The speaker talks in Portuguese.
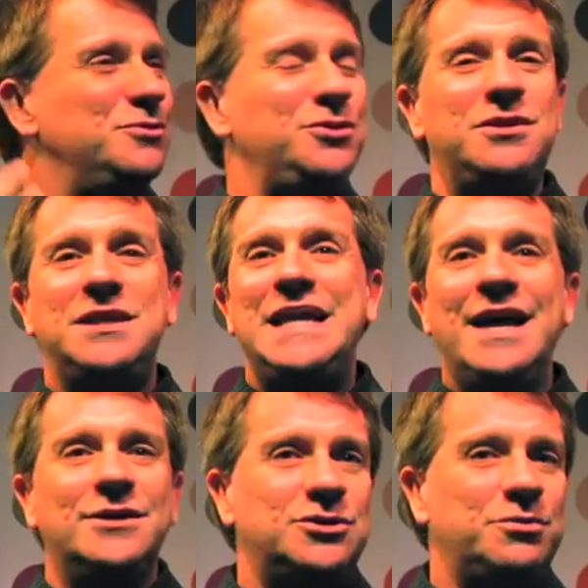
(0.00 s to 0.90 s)
muito
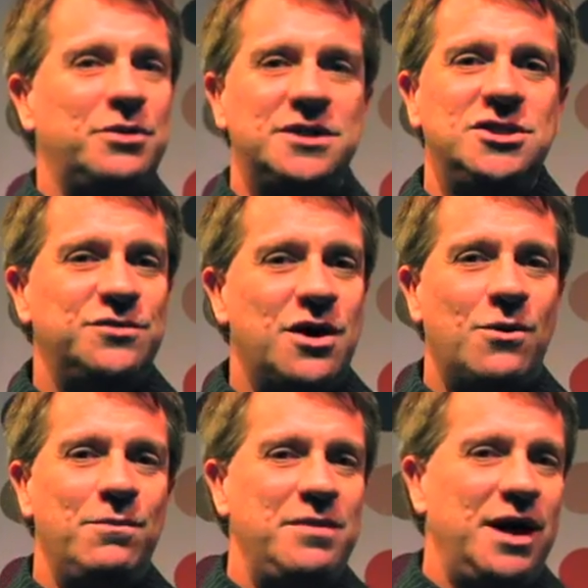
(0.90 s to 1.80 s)
tenso, porque a gente fica
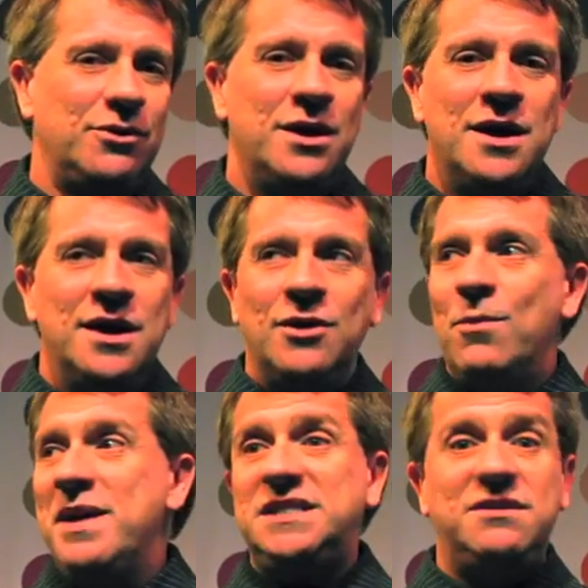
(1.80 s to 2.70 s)
com medo,
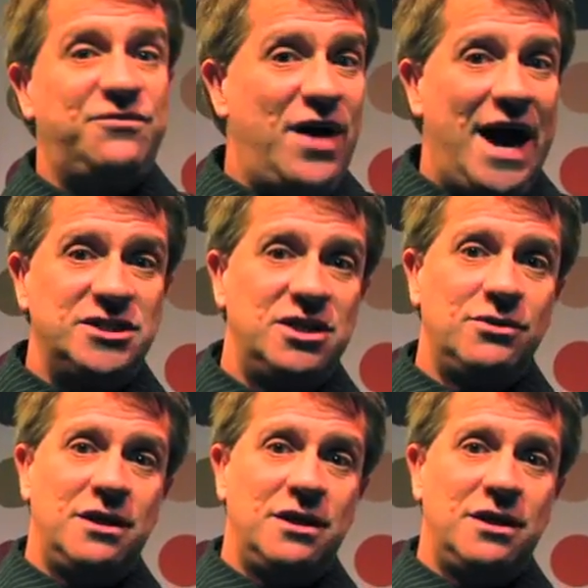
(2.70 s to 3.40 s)
como é que se faz, né?